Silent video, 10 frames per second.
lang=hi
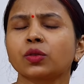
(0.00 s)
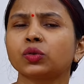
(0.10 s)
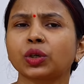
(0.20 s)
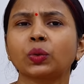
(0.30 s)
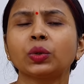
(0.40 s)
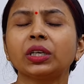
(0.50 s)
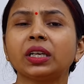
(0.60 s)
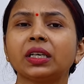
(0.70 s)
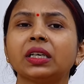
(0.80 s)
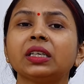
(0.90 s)
तो ज़रूरी
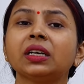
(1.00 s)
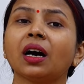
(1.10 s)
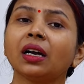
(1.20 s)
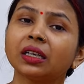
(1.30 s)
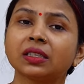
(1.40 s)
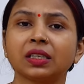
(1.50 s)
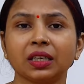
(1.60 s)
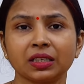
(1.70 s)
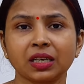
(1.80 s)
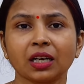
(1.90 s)
नहीं है ये हर किसी
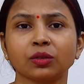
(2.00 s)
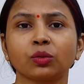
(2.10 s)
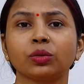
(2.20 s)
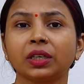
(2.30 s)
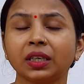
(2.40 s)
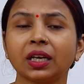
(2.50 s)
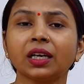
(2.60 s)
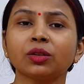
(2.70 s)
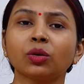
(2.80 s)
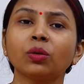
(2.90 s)
के साथ हो ठीक
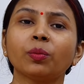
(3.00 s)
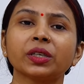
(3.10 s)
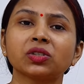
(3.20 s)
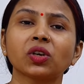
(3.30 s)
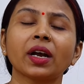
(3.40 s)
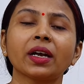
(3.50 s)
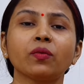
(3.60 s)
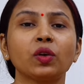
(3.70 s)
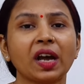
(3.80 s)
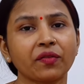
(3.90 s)
है तो बच्चा है
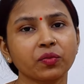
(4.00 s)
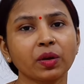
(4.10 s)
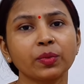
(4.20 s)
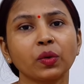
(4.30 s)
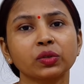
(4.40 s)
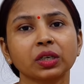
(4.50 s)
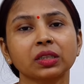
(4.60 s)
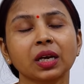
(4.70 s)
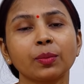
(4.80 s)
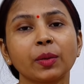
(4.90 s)
वो लेफ़्ट में भी हो
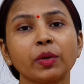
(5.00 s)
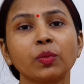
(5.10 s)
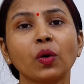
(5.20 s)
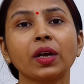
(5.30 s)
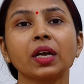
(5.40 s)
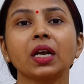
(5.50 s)
सकता है बेबी बॉय